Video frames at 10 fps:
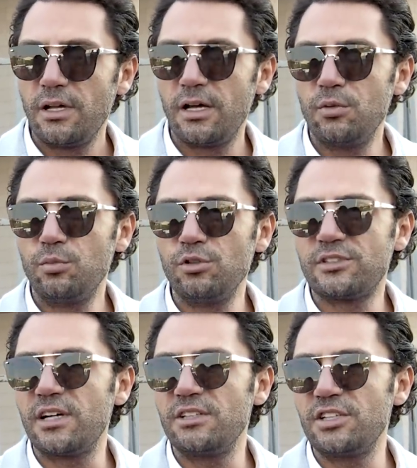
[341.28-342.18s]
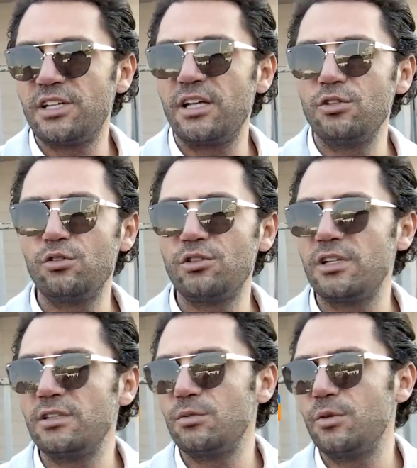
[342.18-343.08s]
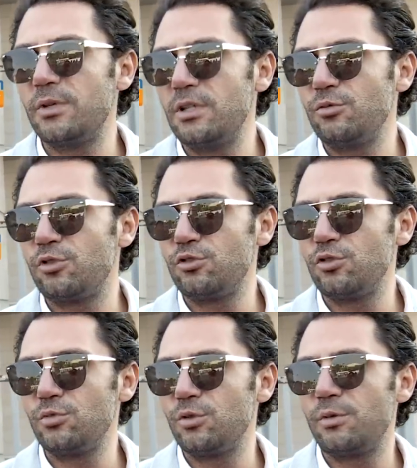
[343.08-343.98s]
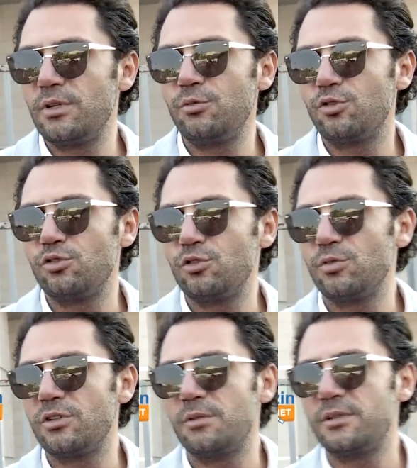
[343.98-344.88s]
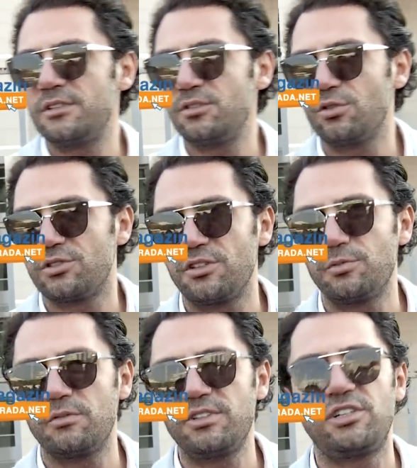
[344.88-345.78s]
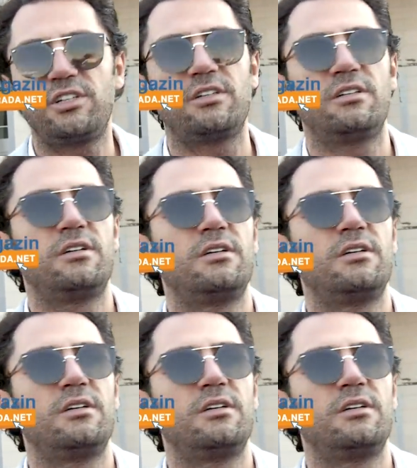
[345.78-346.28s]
Yani bunu sadece kendi üzerinde bu benim çocuğumdu, bu benim çocuğumdu demesi çok saçma ve çirkin.